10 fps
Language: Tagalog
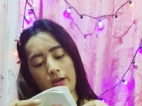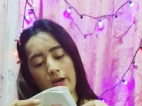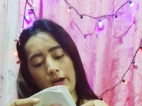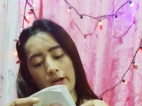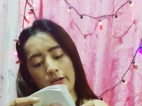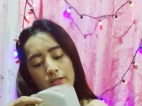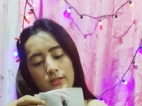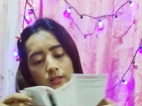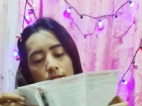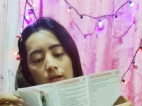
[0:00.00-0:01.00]
Hair
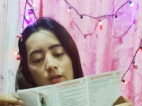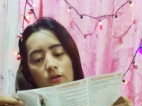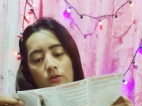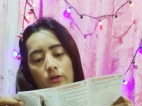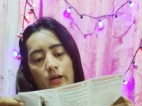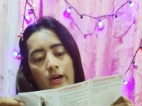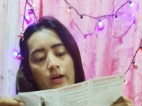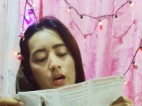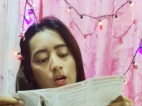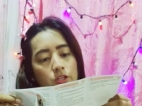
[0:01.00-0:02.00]
stick. Okay?
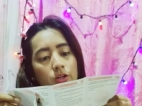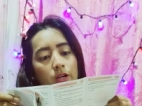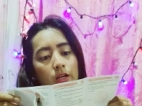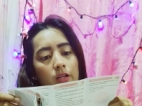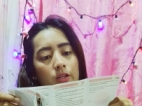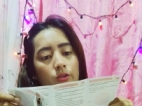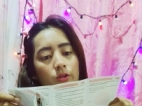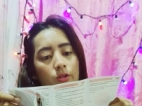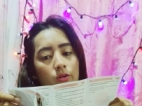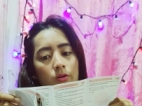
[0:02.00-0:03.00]
So, nandito
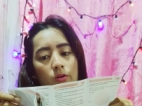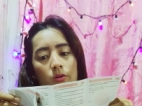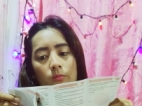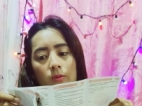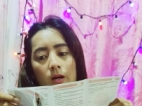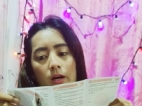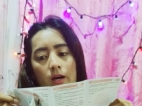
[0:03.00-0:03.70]
yung mga